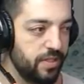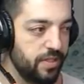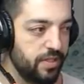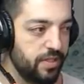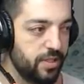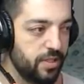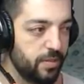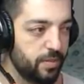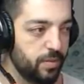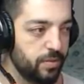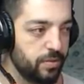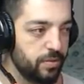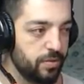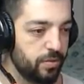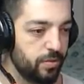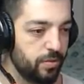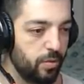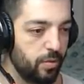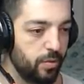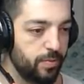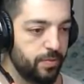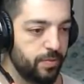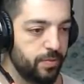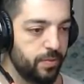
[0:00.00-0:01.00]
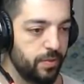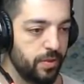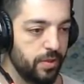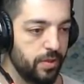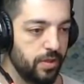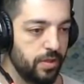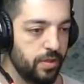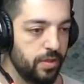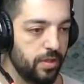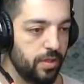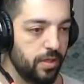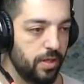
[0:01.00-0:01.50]
challenge yapıyoruz. Hop.
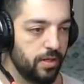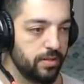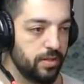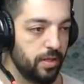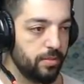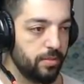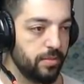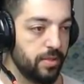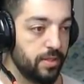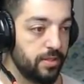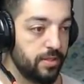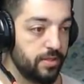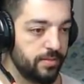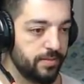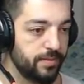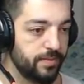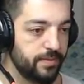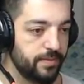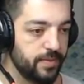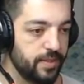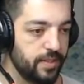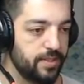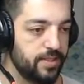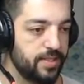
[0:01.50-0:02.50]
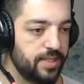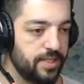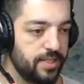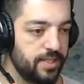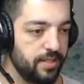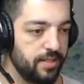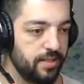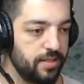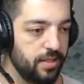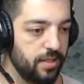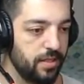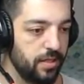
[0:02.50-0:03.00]
Adamlar
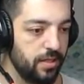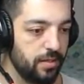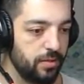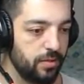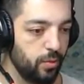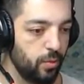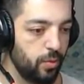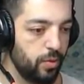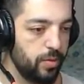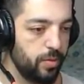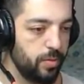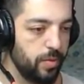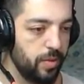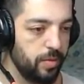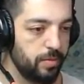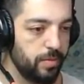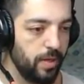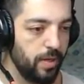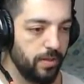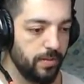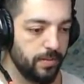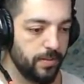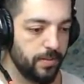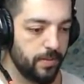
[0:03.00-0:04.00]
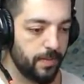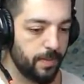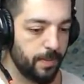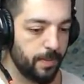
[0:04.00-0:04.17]
sıkıntı. Görünmeyeyim ben.